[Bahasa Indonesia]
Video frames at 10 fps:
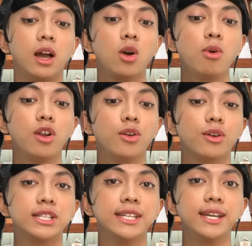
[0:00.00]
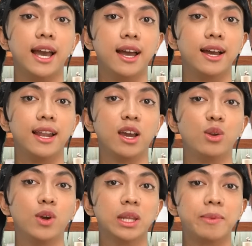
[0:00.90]
aku boleh duduk di sini nggak lagi
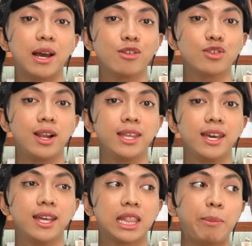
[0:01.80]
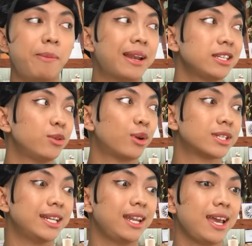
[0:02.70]
nungguin temen aku soalnya tapi malas duduk
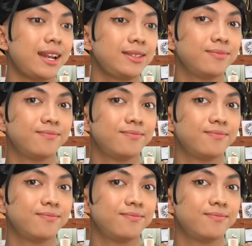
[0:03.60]
sendirian